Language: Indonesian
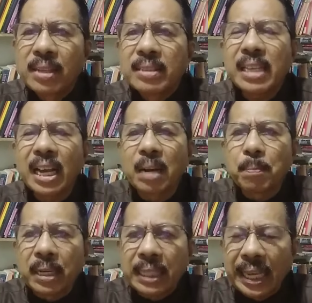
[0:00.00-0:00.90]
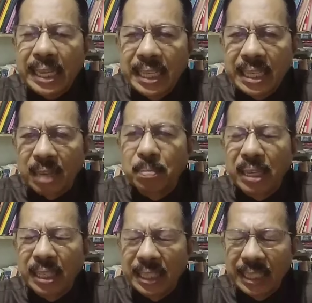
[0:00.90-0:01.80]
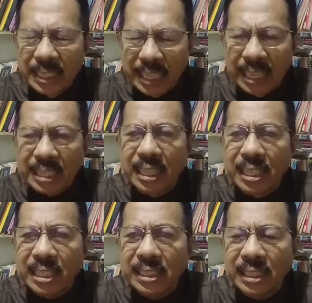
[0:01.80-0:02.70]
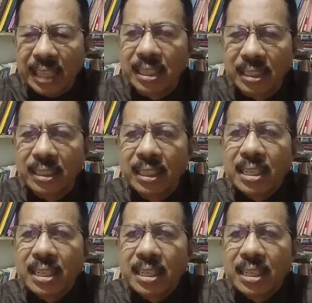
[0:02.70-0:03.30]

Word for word: sangat berkeinginan meninggalkan kesan